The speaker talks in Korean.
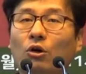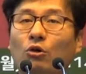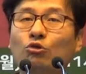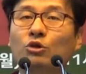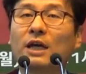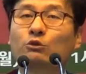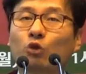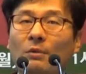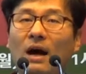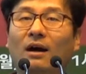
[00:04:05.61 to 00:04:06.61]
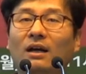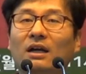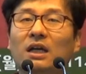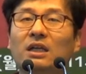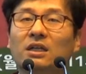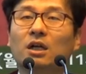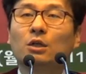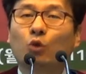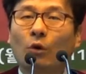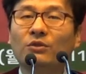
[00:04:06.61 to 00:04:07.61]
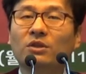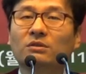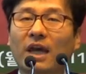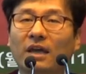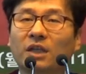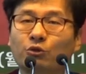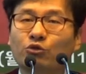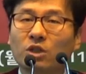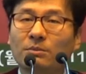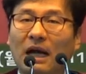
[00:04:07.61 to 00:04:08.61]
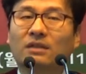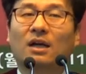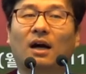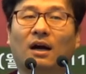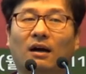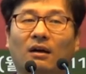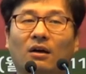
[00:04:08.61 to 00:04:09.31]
우리의 소망 이걸 돕는 게 예수님이 아니라